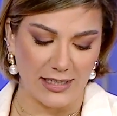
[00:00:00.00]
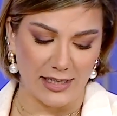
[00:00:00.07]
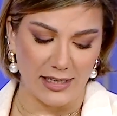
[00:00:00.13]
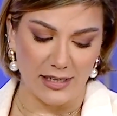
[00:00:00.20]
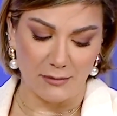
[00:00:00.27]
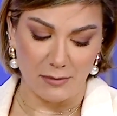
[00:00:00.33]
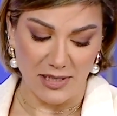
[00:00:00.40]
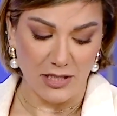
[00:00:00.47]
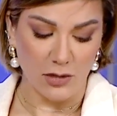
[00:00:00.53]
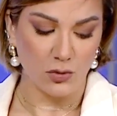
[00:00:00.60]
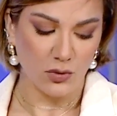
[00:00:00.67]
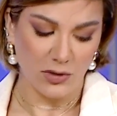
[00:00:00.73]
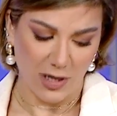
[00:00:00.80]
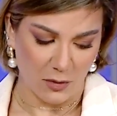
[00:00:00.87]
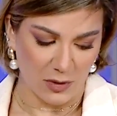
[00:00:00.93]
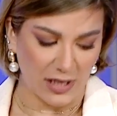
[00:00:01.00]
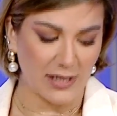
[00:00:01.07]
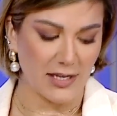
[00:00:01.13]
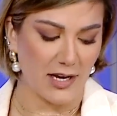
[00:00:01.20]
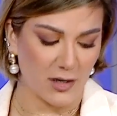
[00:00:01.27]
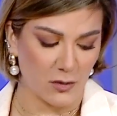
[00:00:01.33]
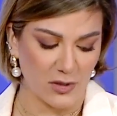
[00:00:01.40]
البندوره
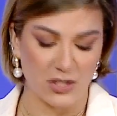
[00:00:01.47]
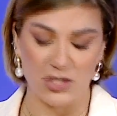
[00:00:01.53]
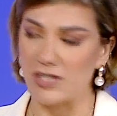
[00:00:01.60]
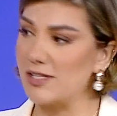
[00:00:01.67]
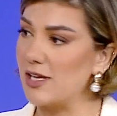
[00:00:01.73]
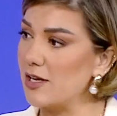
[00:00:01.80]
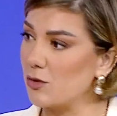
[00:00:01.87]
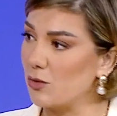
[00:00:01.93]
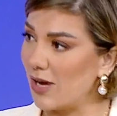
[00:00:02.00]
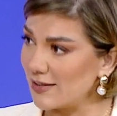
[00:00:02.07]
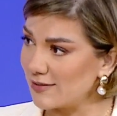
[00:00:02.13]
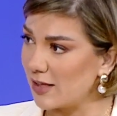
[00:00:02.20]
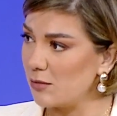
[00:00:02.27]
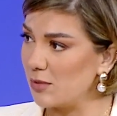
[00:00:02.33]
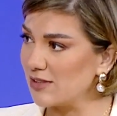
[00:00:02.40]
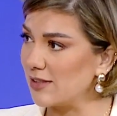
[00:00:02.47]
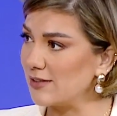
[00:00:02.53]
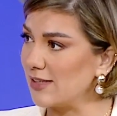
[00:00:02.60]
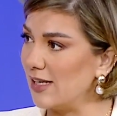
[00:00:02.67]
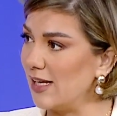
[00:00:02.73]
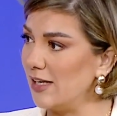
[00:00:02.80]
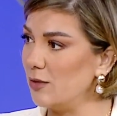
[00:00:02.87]
والخيار والجزر وحتى
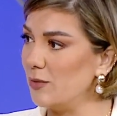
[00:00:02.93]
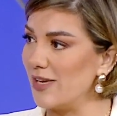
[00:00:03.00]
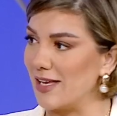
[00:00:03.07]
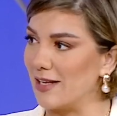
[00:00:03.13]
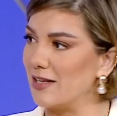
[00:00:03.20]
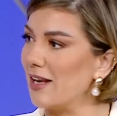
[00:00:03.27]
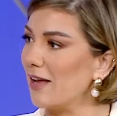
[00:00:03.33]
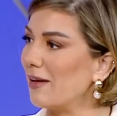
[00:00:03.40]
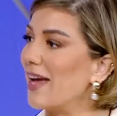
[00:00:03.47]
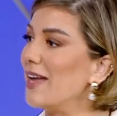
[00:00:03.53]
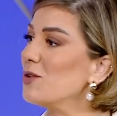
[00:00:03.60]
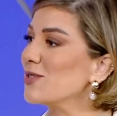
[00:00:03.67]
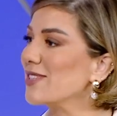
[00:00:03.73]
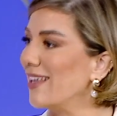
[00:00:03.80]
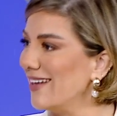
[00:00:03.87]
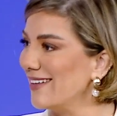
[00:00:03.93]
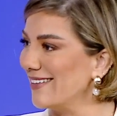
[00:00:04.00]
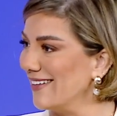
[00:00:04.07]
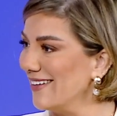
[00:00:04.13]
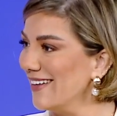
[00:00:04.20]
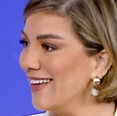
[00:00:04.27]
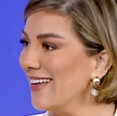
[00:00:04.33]
البطاطا الحلوه يعني كانه
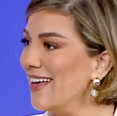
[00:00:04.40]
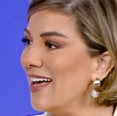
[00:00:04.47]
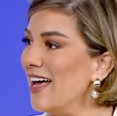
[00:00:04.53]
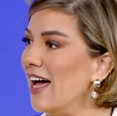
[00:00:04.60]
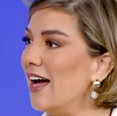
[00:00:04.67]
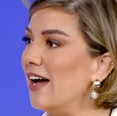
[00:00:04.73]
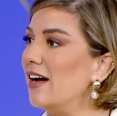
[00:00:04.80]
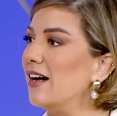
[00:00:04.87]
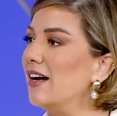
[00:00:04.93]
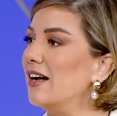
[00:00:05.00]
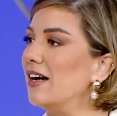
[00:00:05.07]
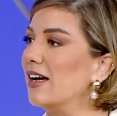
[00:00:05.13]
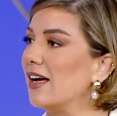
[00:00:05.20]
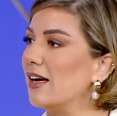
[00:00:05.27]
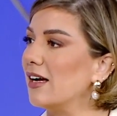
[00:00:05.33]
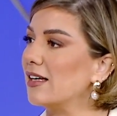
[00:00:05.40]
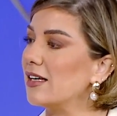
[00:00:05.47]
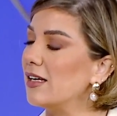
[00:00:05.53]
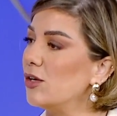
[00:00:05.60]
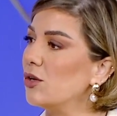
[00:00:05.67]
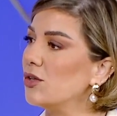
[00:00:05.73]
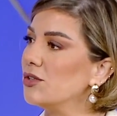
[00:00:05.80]
سلطه من جد آه، آه،
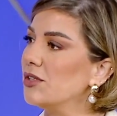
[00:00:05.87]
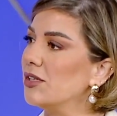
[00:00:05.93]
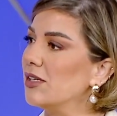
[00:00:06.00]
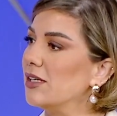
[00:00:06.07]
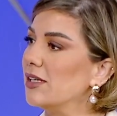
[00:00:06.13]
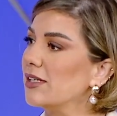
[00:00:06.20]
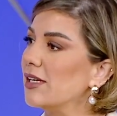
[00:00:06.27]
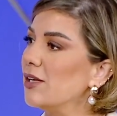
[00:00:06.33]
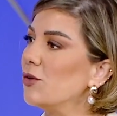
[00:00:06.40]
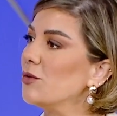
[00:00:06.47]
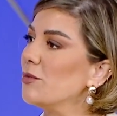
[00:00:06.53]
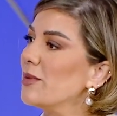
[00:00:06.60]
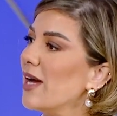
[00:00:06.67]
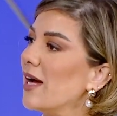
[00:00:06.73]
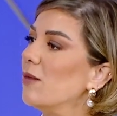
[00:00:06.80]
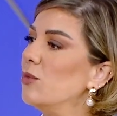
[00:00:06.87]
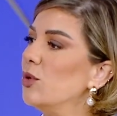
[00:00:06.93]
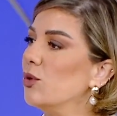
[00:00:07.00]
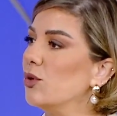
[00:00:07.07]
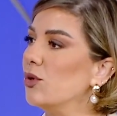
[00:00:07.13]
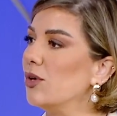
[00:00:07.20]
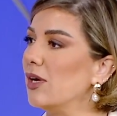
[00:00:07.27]
كلهم كلهم
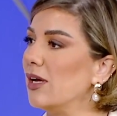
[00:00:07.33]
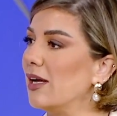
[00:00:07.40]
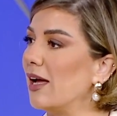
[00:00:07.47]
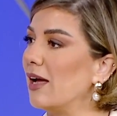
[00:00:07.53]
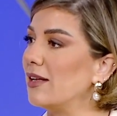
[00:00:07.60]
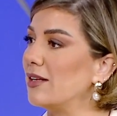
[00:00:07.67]
بيعملوا آه،